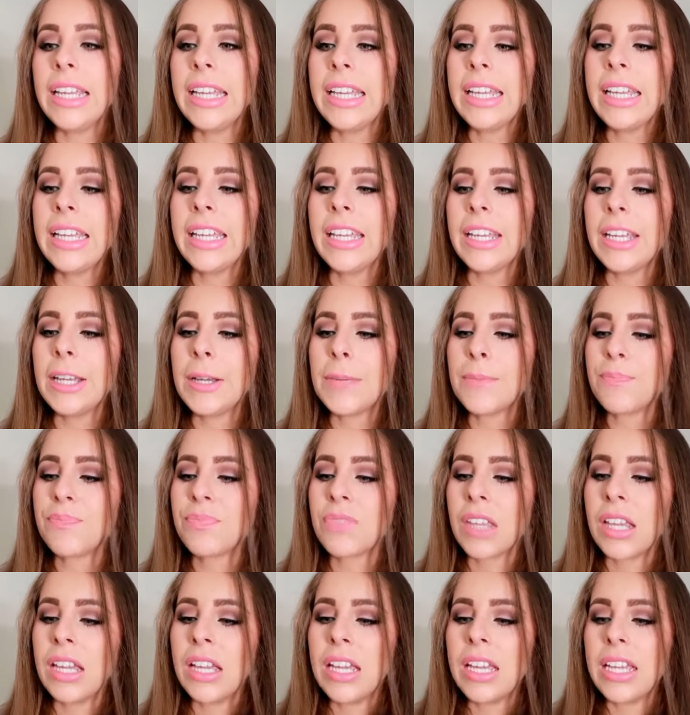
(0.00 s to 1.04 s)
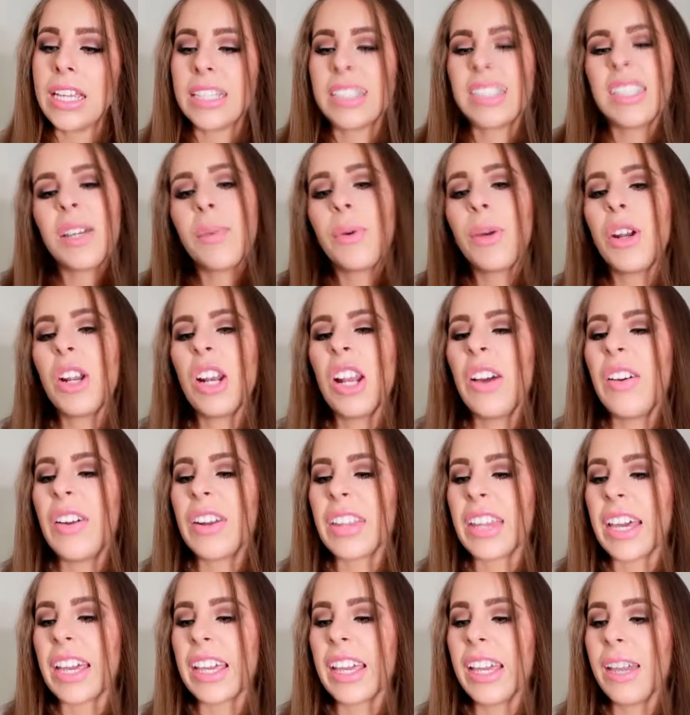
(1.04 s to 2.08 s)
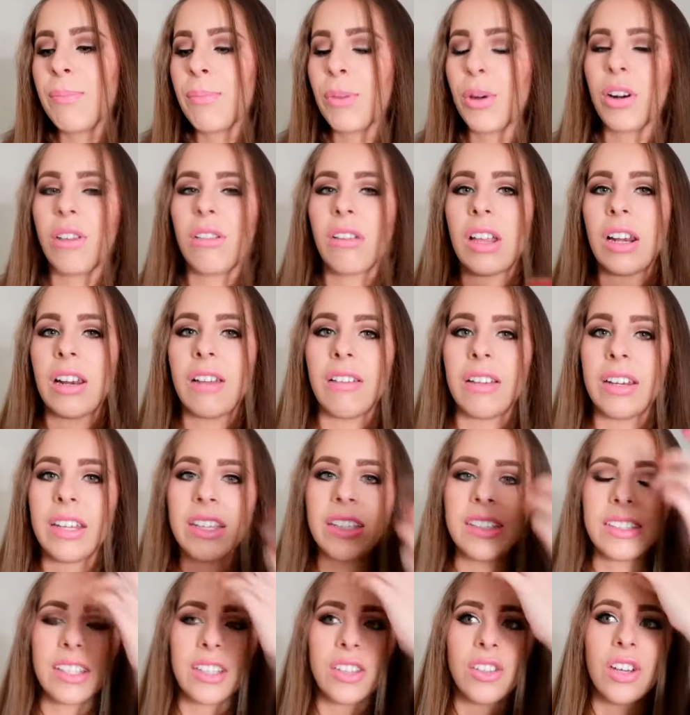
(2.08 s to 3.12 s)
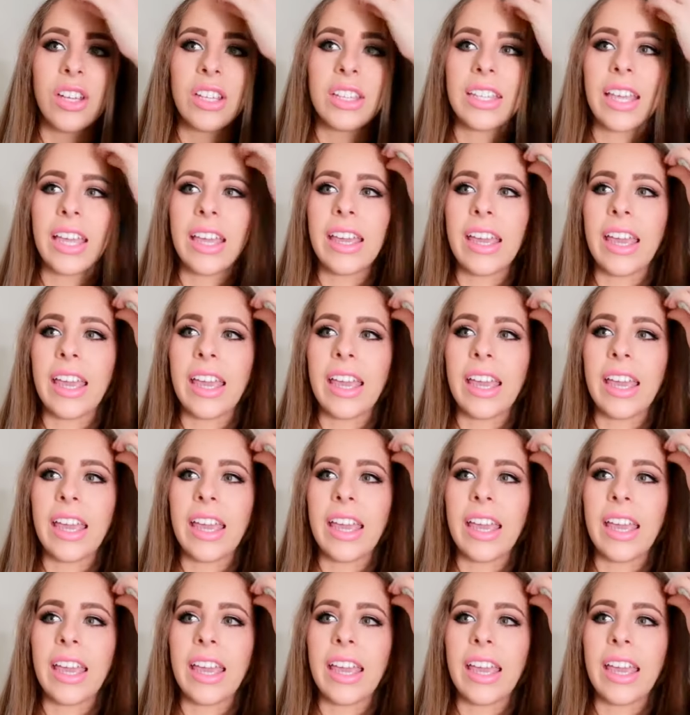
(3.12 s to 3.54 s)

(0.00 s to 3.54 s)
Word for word: Y, sí, bueno, la verdad es que por lo que les venía diciendo antes,